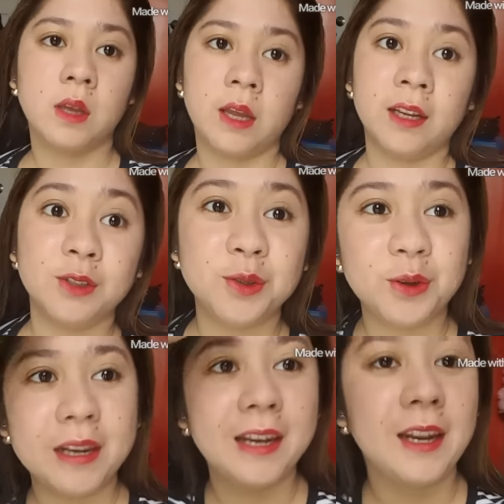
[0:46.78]
Yan,
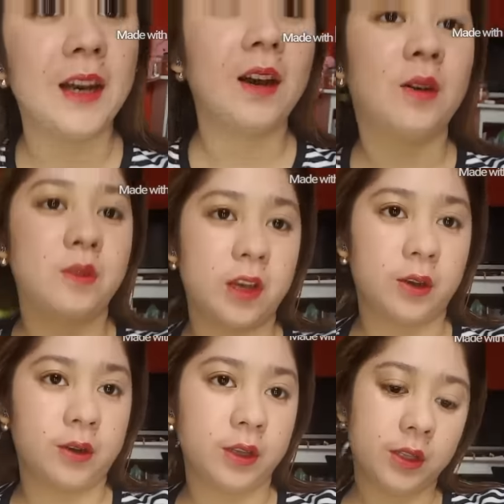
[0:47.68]
nagsusuklay na lang ako
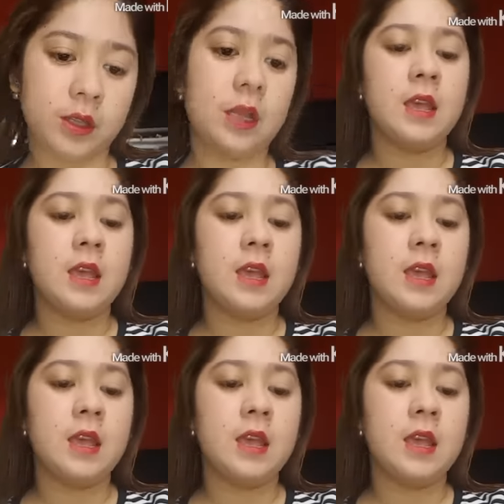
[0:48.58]
ngayon.